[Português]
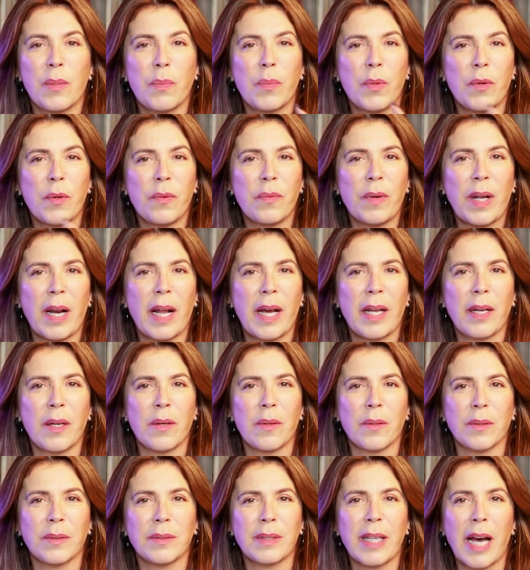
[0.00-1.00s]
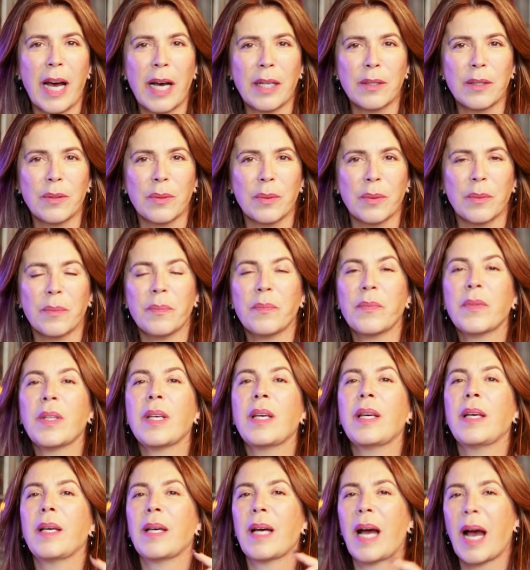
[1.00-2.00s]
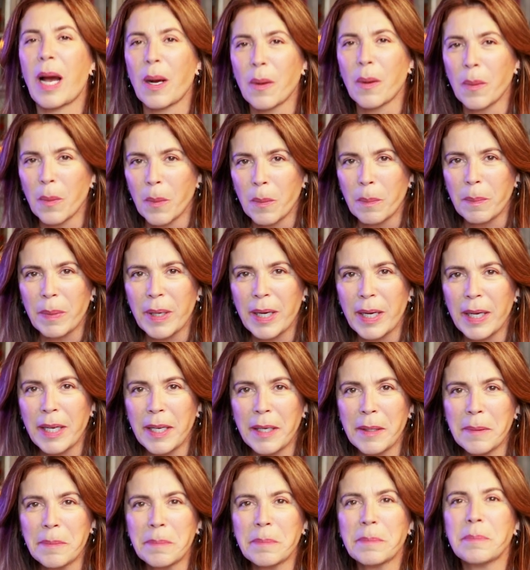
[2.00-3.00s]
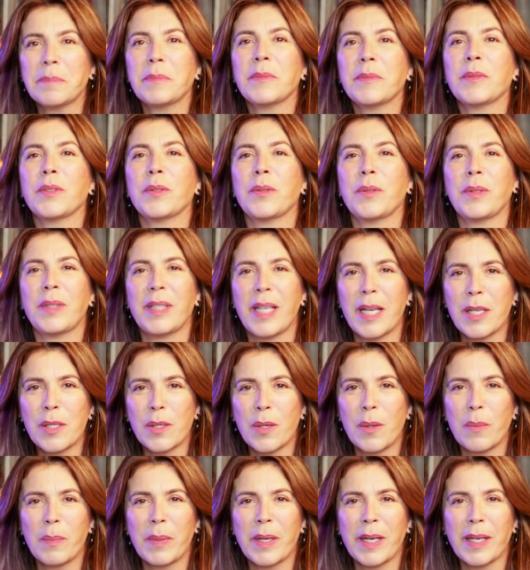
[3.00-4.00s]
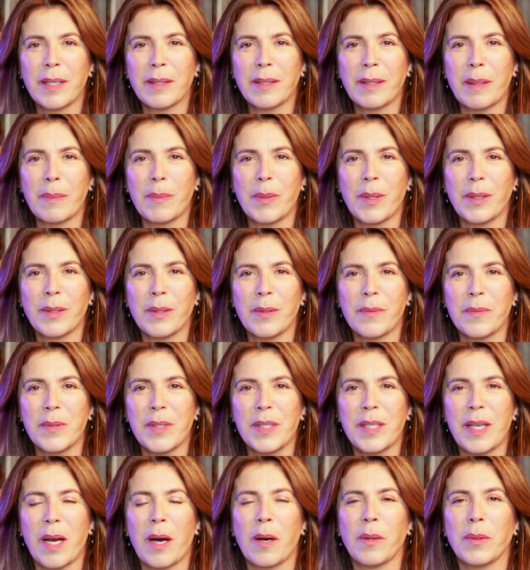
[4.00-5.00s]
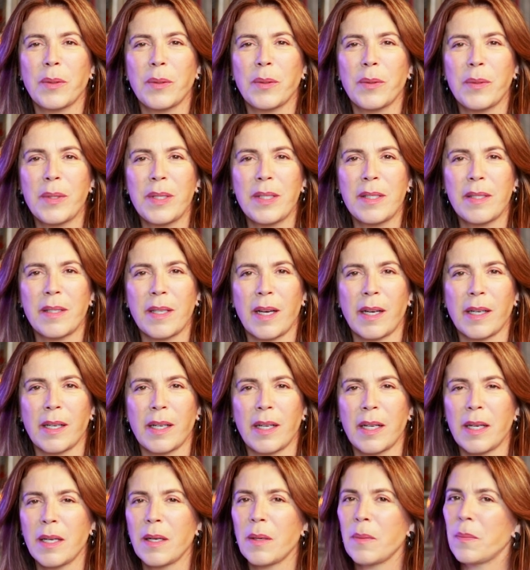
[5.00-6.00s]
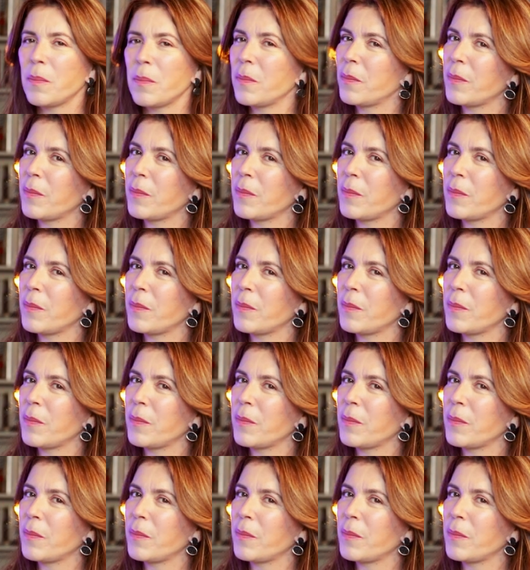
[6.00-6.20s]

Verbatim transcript: E por falar em contato, acompanhe o Descomplicando a Moda Oficial no Instagram.